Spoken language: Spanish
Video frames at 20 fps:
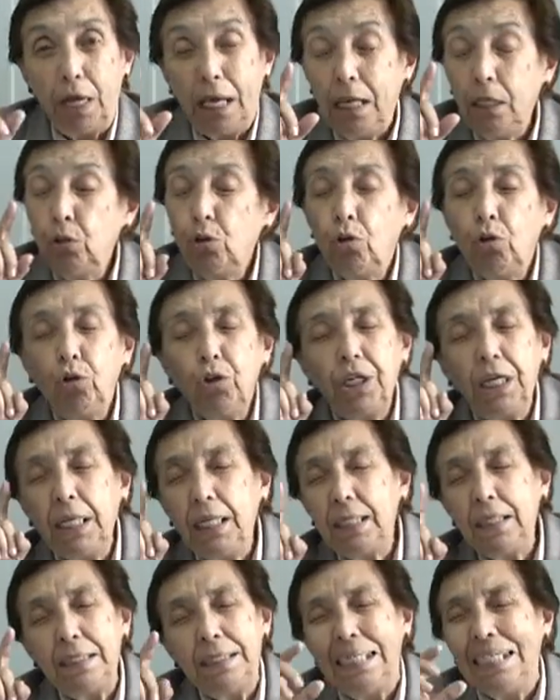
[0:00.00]
Eso no
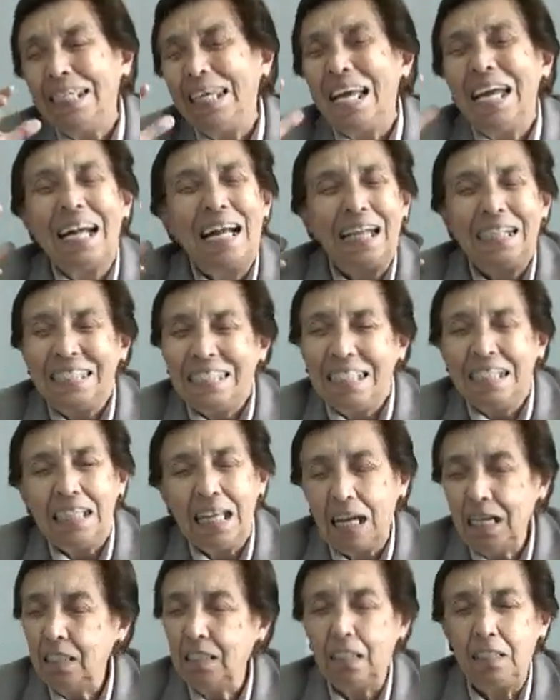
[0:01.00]
quiere decir que en
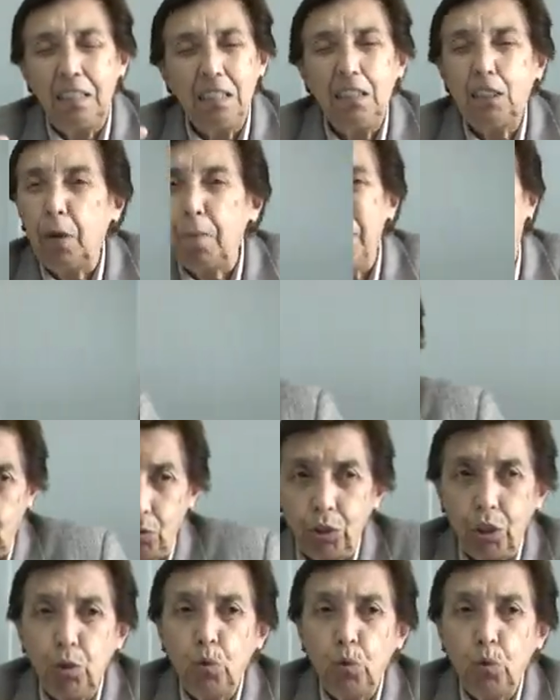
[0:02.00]
cantidad necesite más.